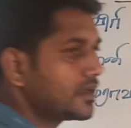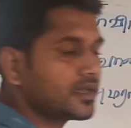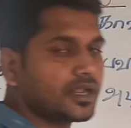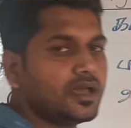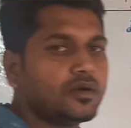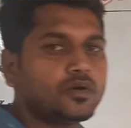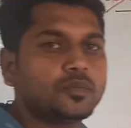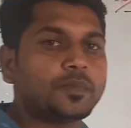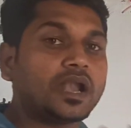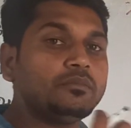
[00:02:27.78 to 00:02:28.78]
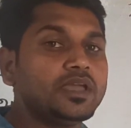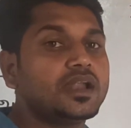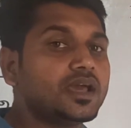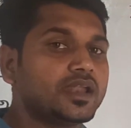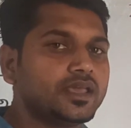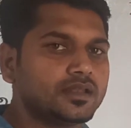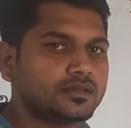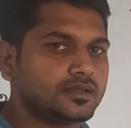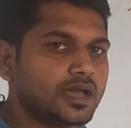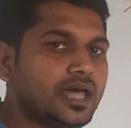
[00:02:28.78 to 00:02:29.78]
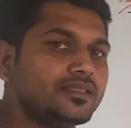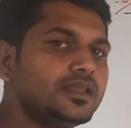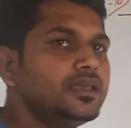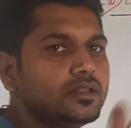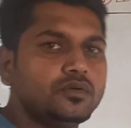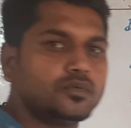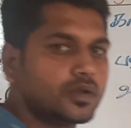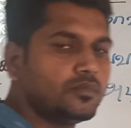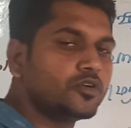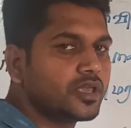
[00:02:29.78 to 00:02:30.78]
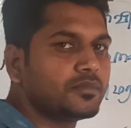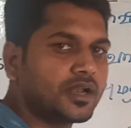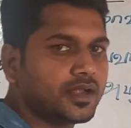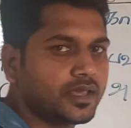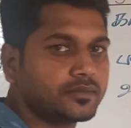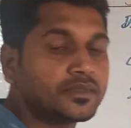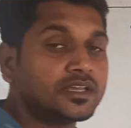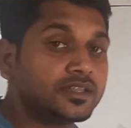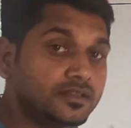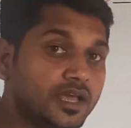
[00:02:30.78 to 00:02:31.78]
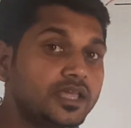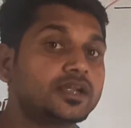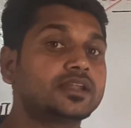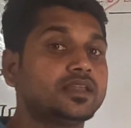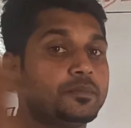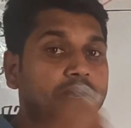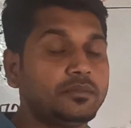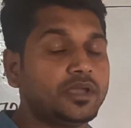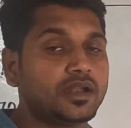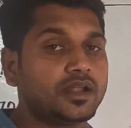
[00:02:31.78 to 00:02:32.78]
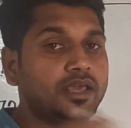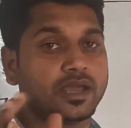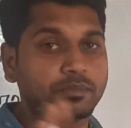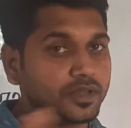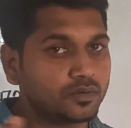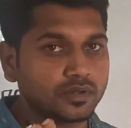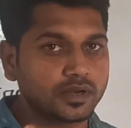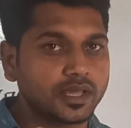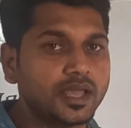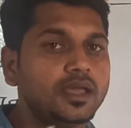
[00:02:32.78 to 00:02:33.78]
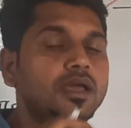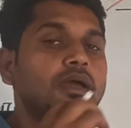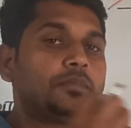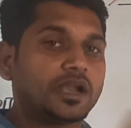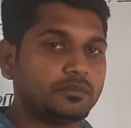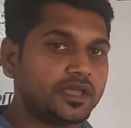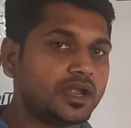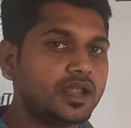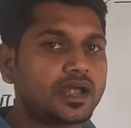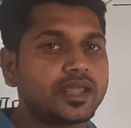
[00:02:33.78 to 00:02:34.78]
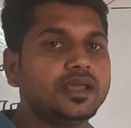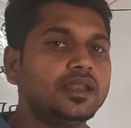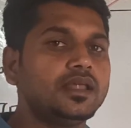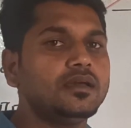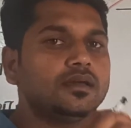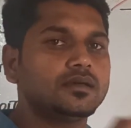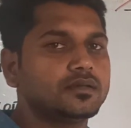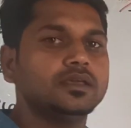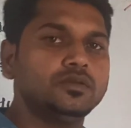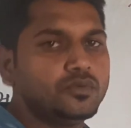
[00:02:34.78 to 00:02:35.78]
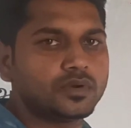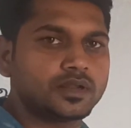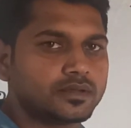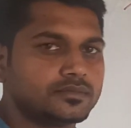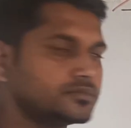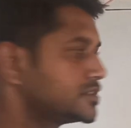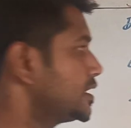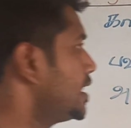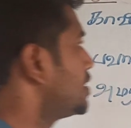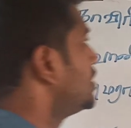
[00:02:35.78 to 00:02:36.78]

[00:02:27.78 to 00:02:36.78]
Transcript: இருக்கிற ஒரு பழமையான அணைகள் அதில் இதுவும் ஒரு முக்கியமான அணை இதுதான் இருக்கிறதுலே பழமையான அணை அப்படி கொடுக்கல பழமையான அணைகளில் இதுவும் ஒன்று சரியா